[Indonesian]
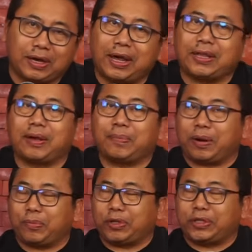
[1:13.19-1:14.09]
Kayaknya
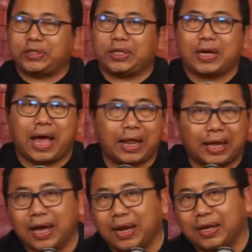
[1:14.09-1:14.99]
para politisi
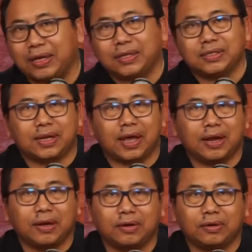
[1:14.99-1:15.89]
kaleng-kaleng ini
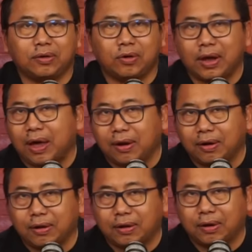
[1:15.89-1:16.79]
selain
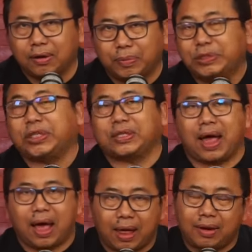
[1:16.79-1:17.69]
doyan
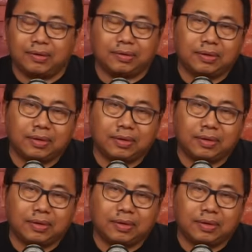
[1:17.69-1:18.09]
pencitraan,